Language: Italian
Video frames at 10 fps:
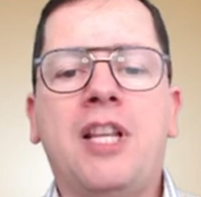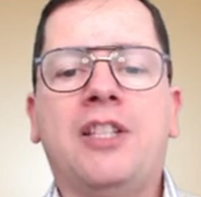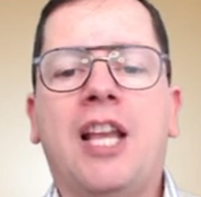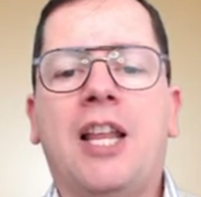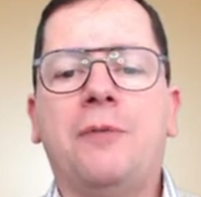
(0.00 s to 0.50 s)

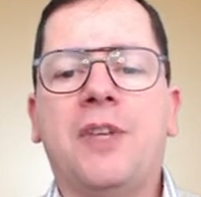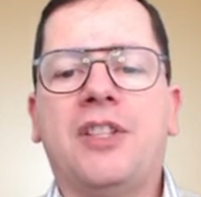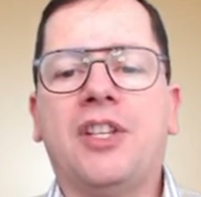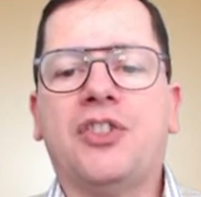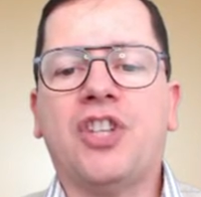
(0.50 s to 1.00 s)
dei
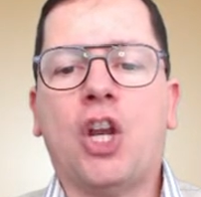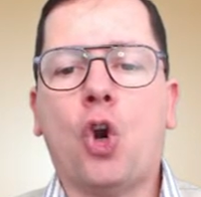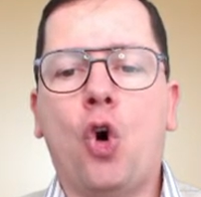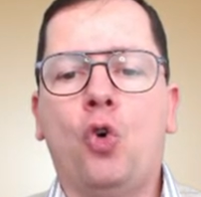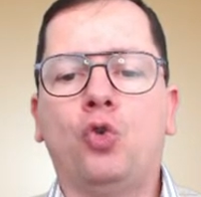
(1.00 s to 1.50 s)
Leviti
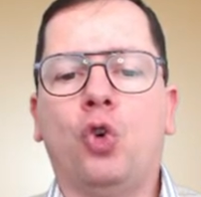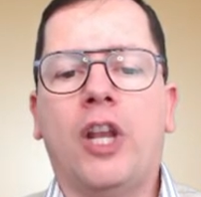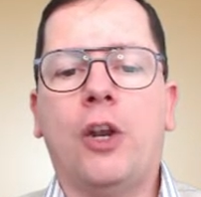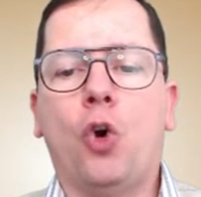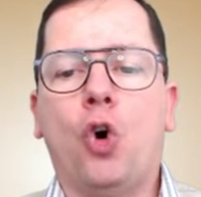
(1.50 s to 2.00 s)
secondo
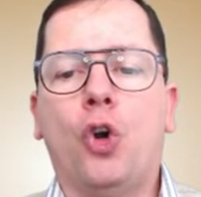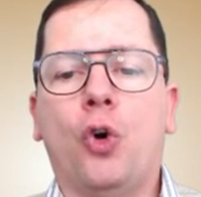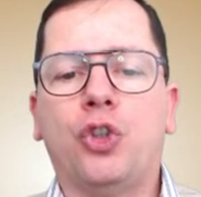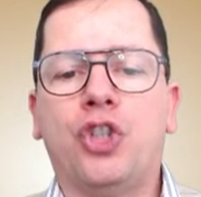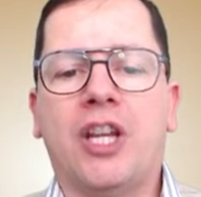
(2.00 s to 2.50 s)
le
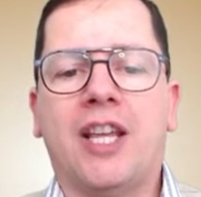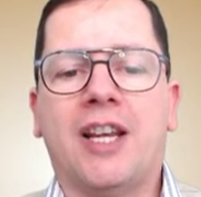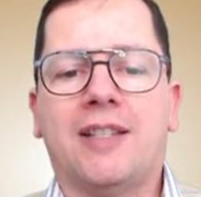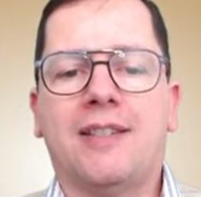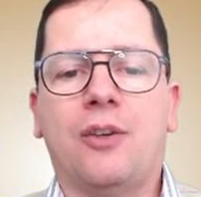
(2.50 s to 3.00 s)
loro
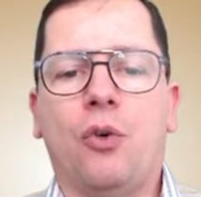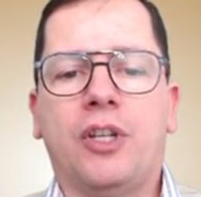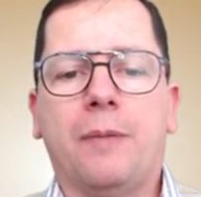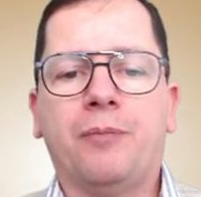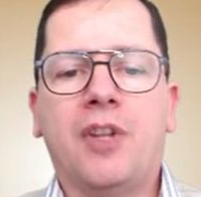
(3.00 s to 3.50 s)

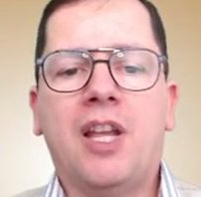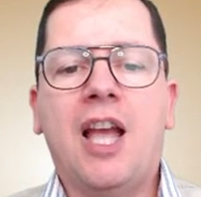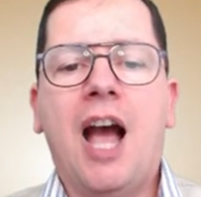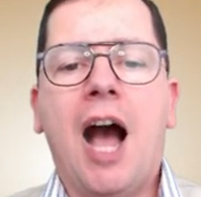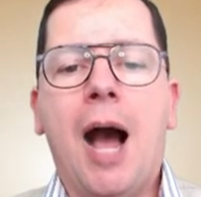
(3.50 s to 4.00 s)
generazioni.
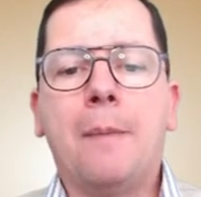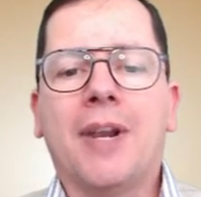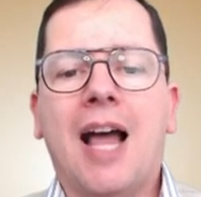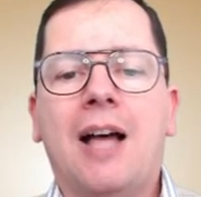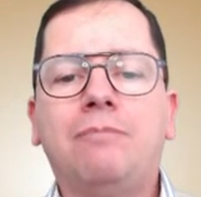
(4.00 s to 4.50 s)

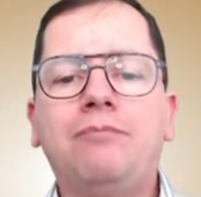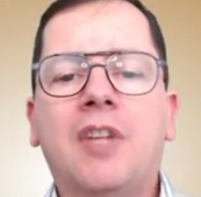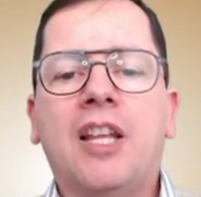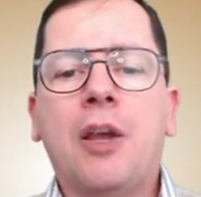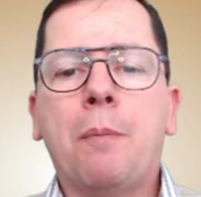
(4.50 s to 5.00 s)
Amram
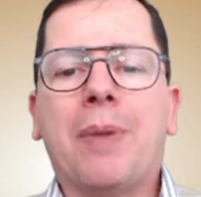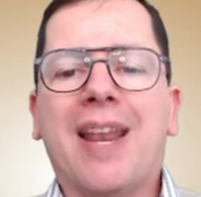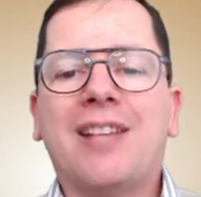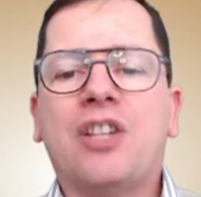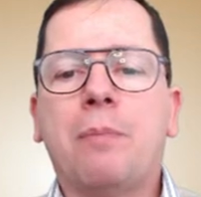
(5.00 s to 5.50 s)

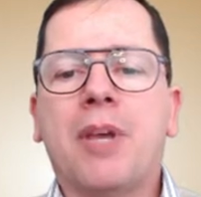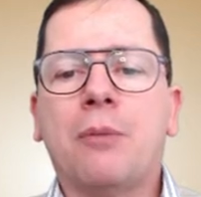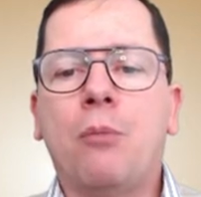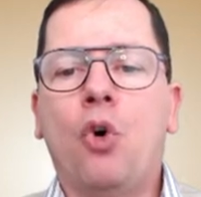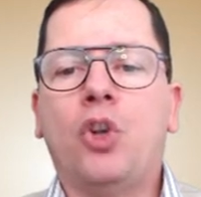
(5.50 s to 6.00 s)
prese per
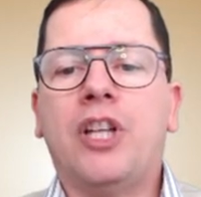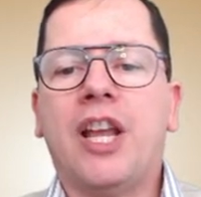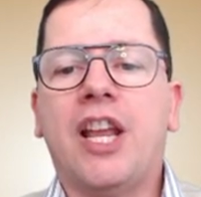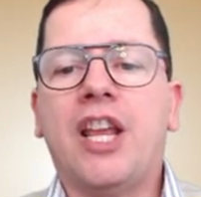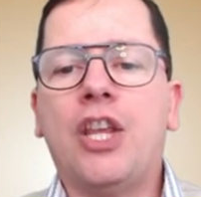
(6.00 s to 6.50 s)

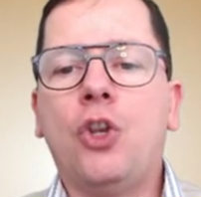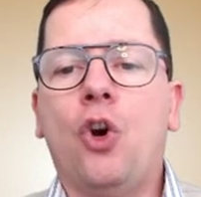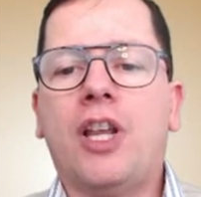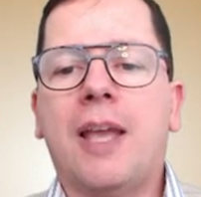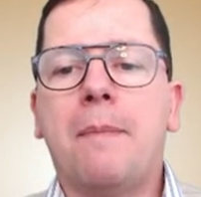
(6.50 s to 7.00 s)
moglie
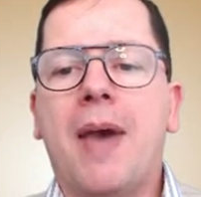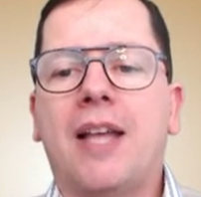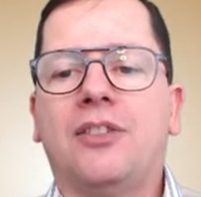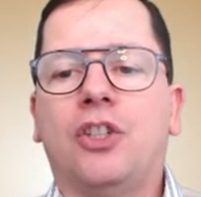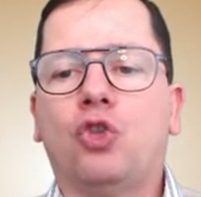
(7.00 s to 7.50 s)

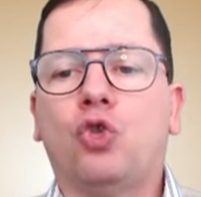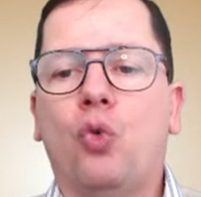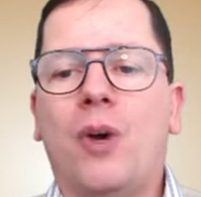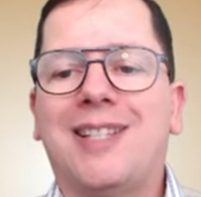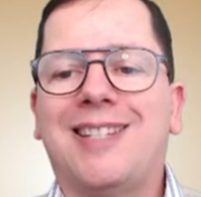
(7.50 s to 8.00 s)
Iochebed,
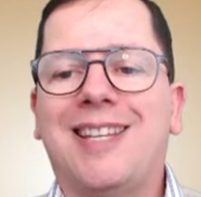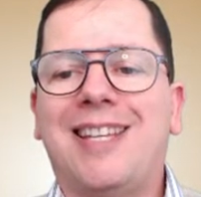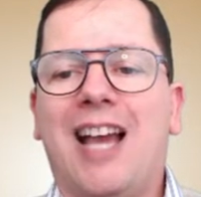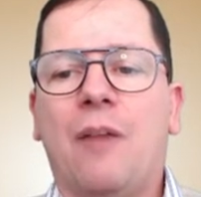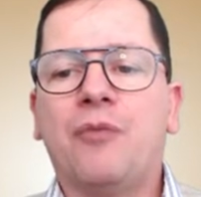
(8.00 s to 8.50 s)
sua zia.